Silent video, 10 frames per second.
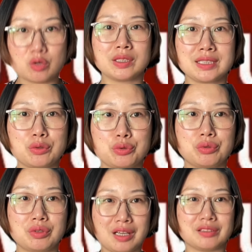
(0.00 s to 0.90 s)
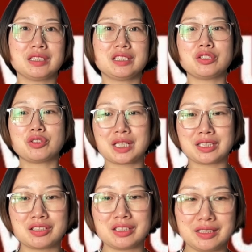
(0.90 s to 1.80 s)
活下去。好的，今天就讲
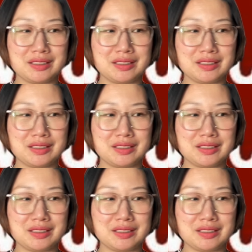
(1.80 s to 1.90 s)
到这里。